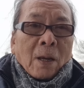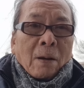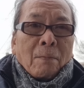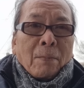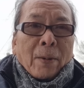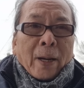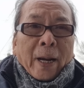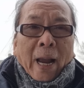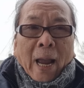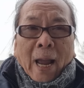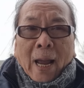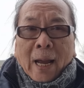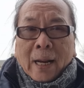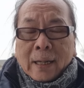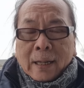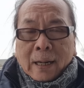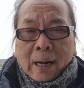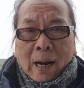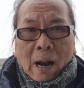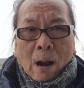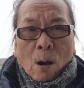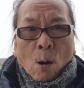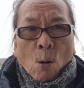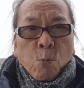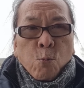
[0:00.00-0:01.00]
mà Nga
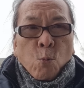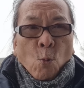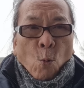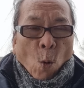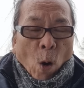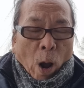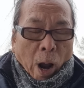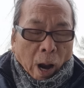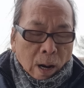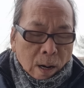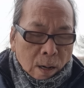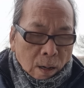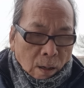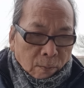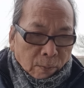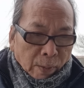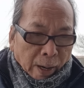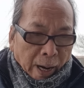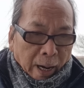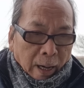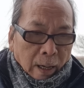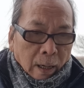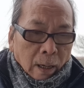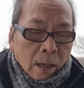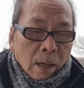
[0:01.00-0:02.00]
đang hốt hoảng hôm
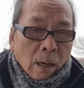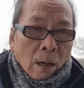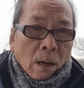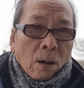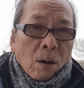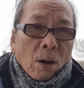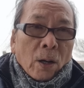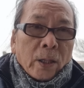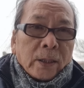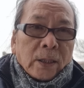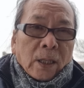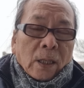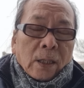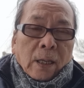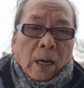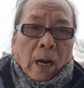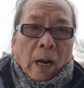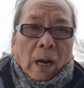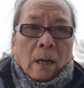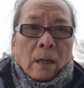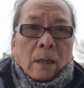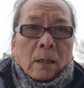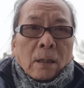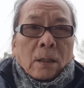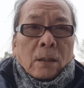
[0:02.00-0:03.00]
nay lo sợ rằng